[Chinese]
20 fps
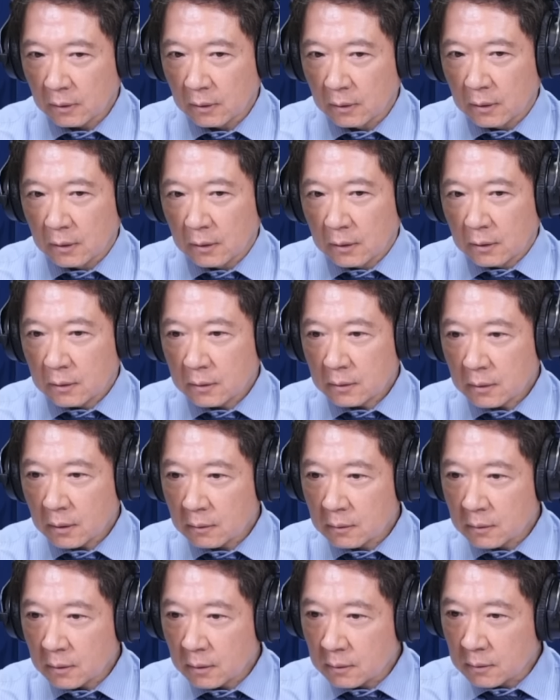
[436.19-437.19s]
处。
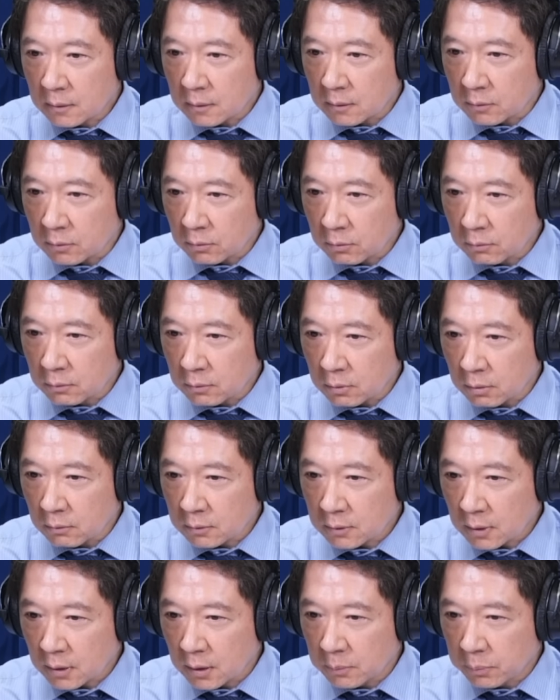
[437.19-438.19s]
上证指数从
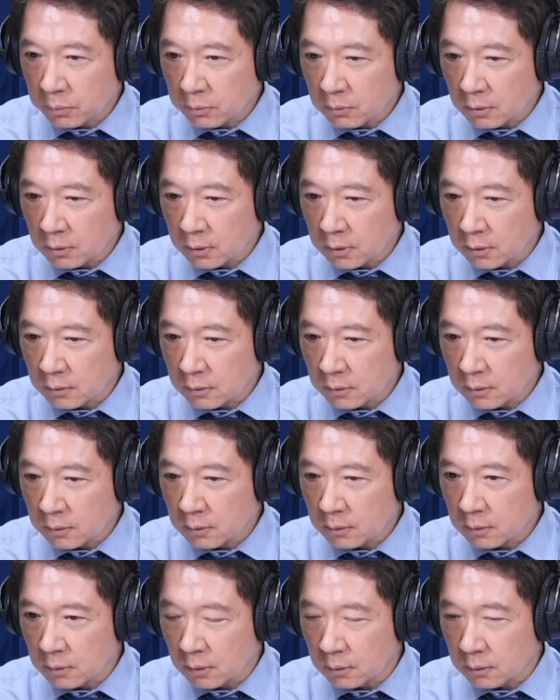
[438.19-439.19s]
这一波，也就
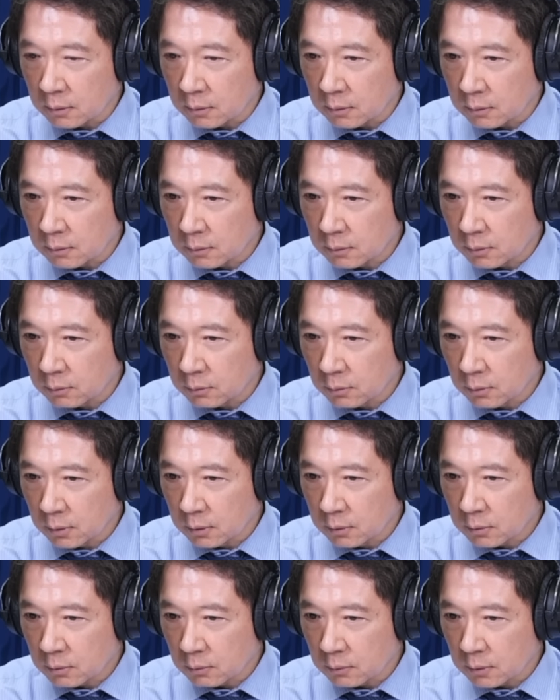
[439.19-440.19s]
是呃九
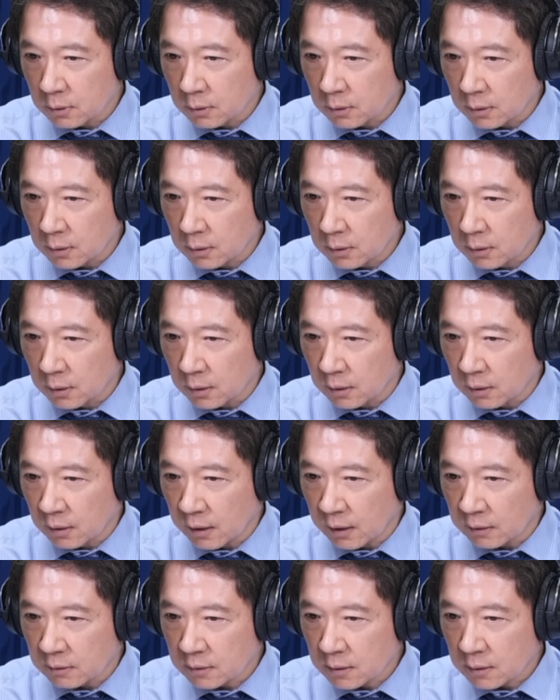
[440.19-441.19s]
月中的低点
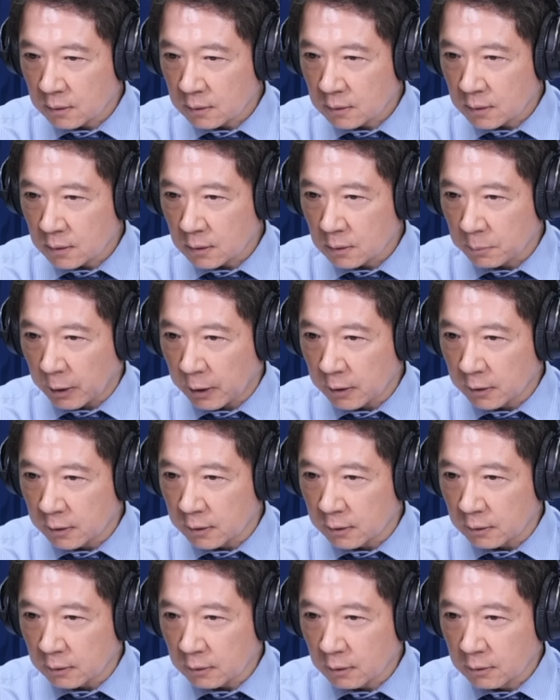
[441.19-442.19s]
两千七百
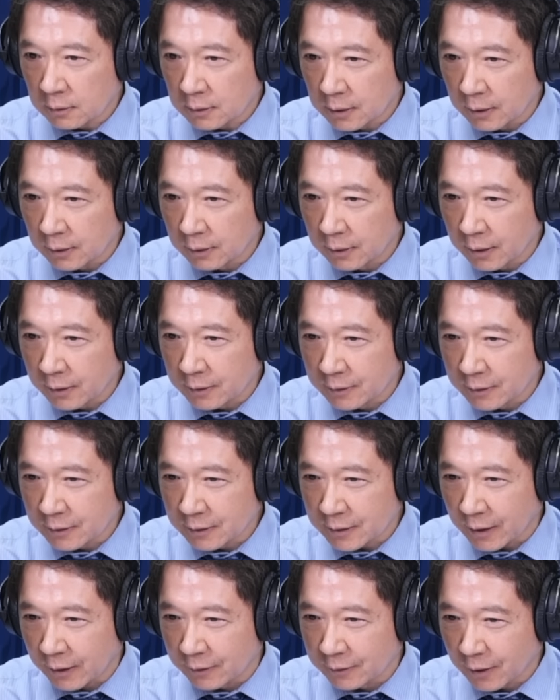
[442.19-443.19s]
点，到今天已经
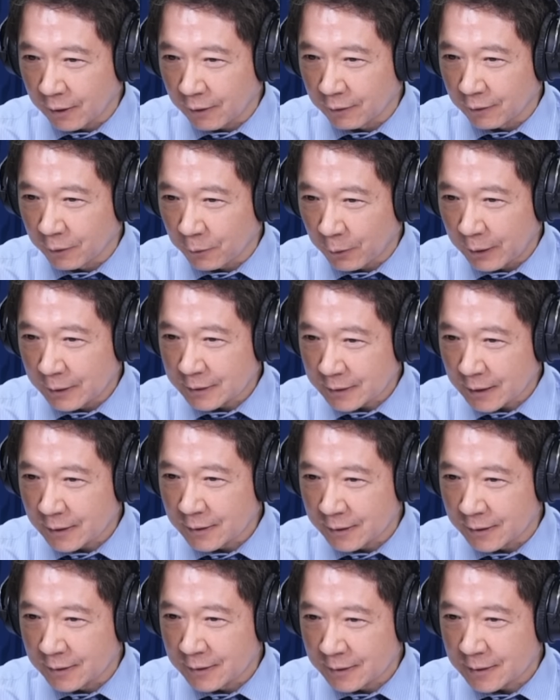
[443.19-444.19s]
涨到了快三
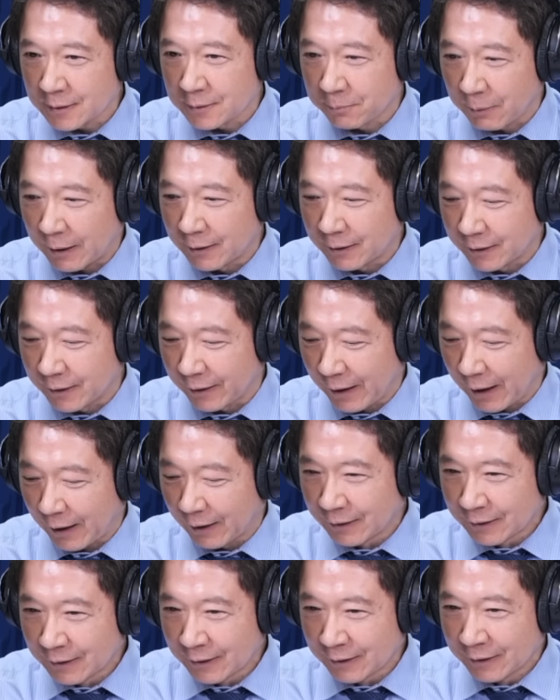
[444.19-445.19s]
千四百点了。
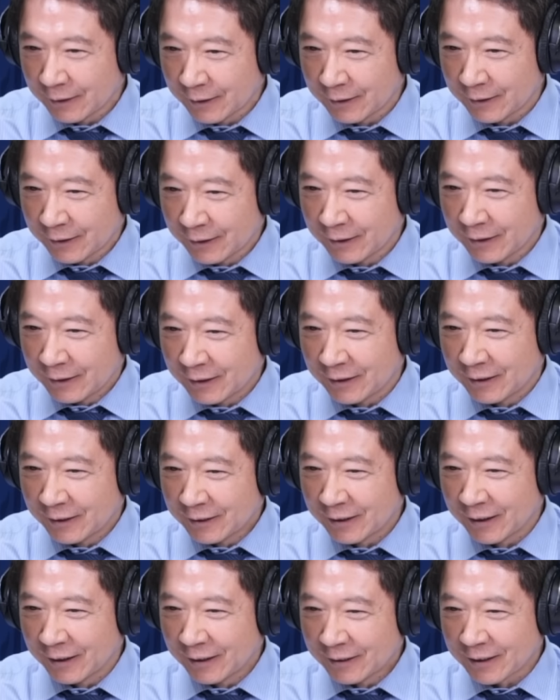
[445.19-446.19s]
对，所以
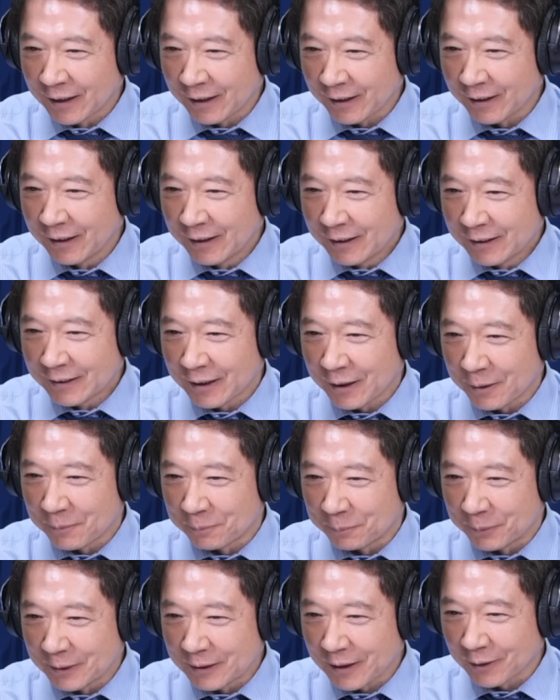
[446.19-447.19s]
其实如果这个
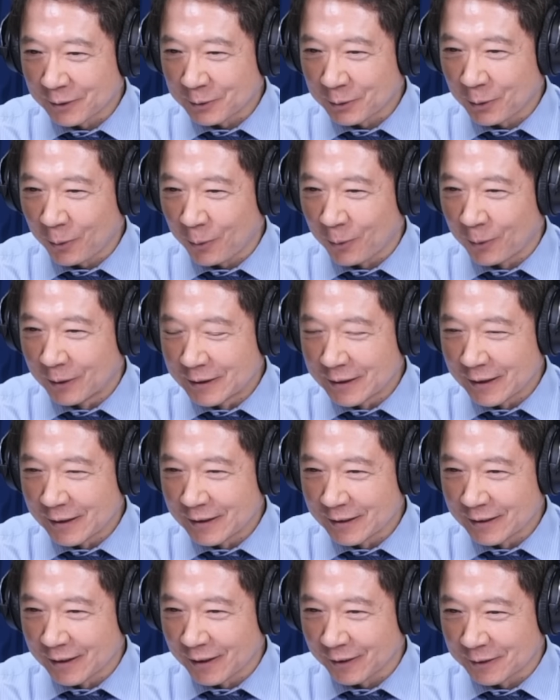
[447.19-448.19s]
不叫做火箭，
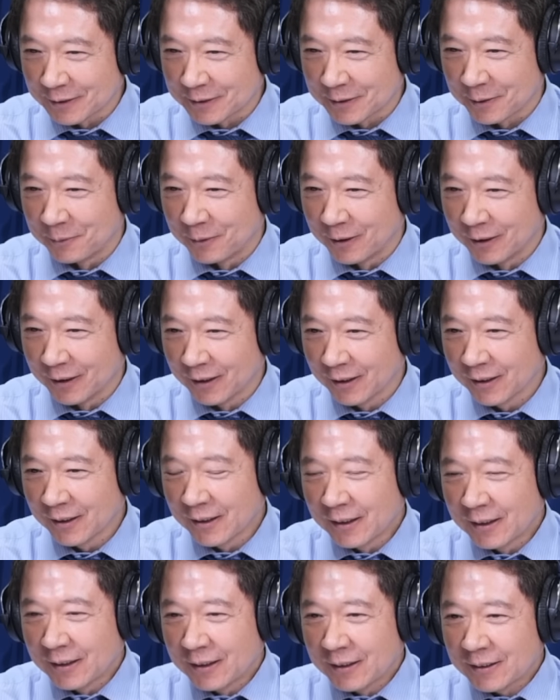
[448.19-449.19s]
这叫什么呢？
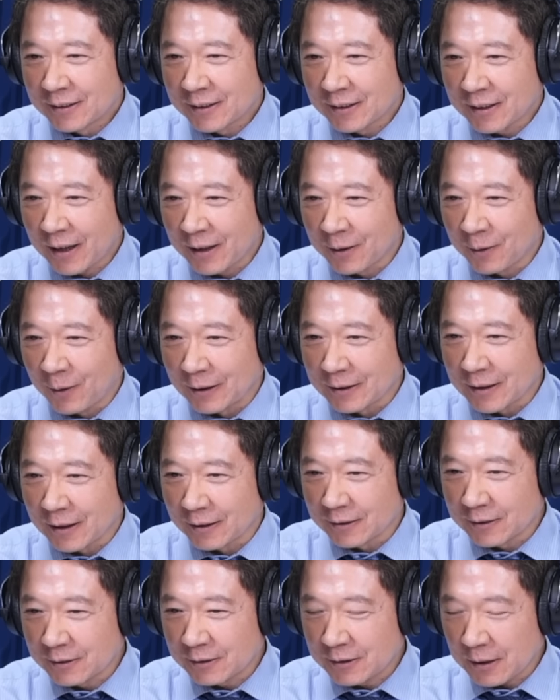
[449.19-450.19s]
这太夸张
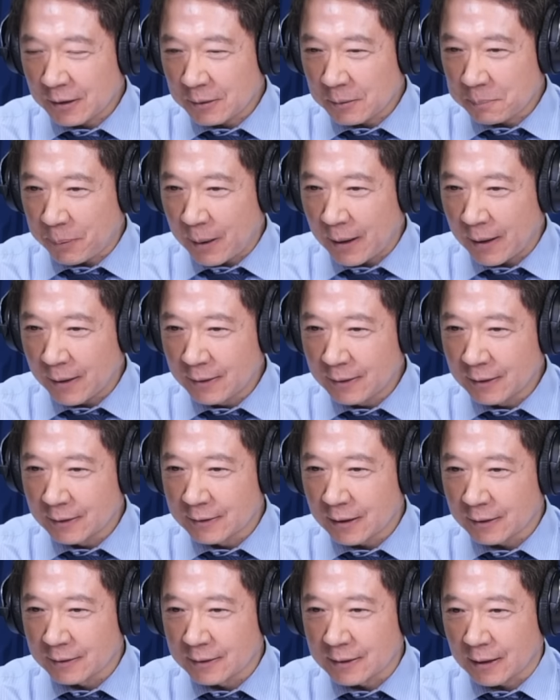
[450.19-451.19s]
了，就这样喷的
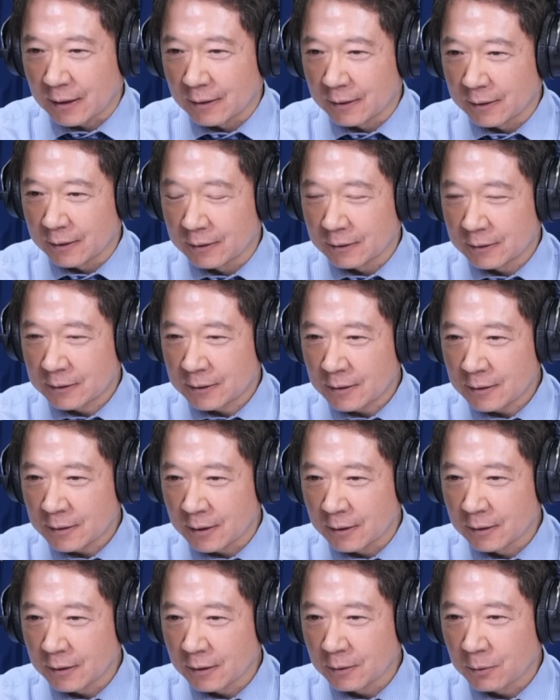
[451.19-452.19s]
这样涨哎，深
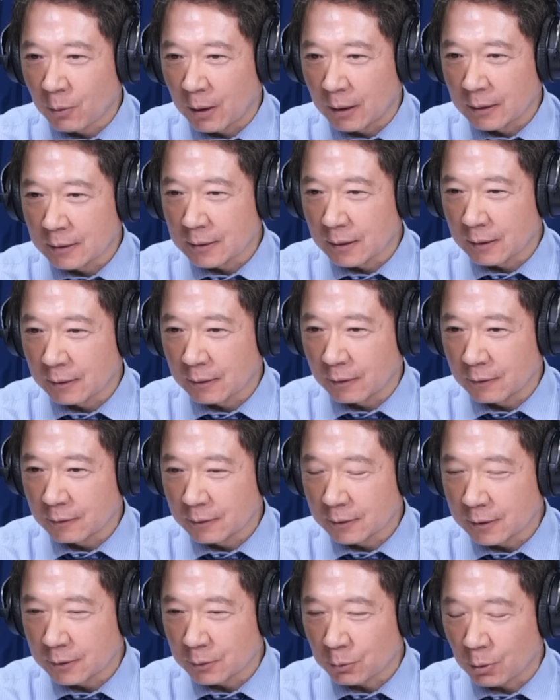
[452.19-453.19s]
成更夸张，然后
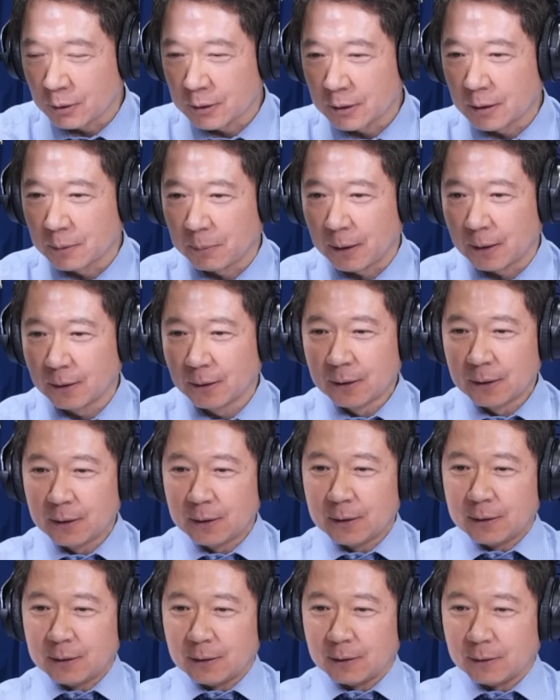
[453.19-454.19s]
那个创业板。
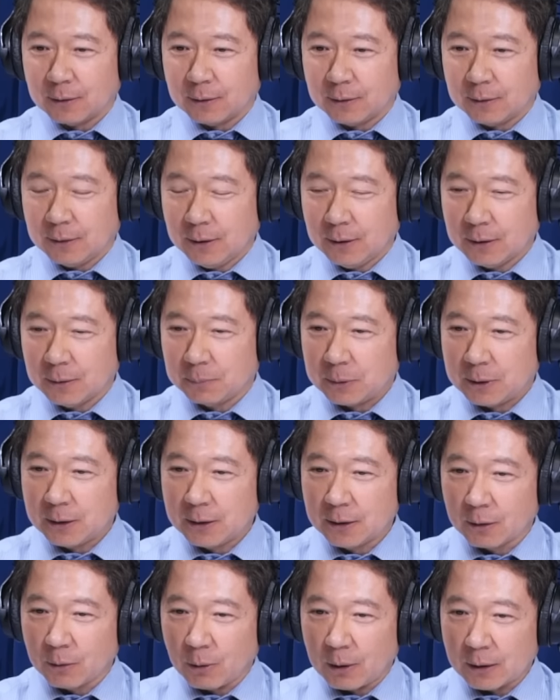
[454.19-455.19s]
哦，一个比一
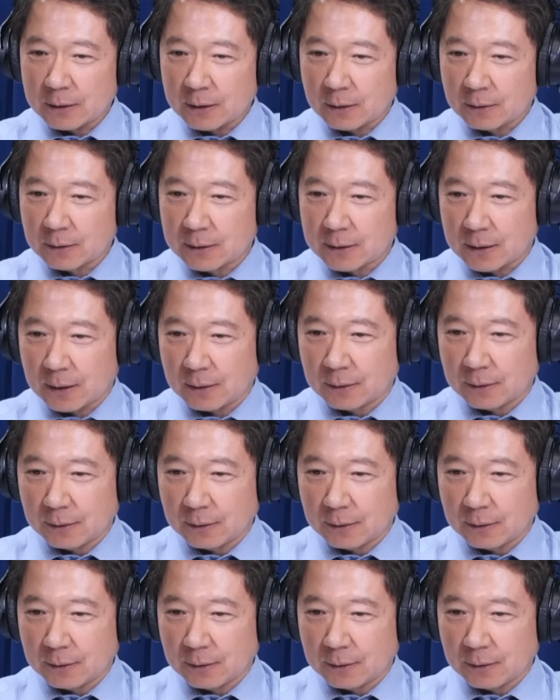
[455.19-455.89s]
个夸张的涨啊！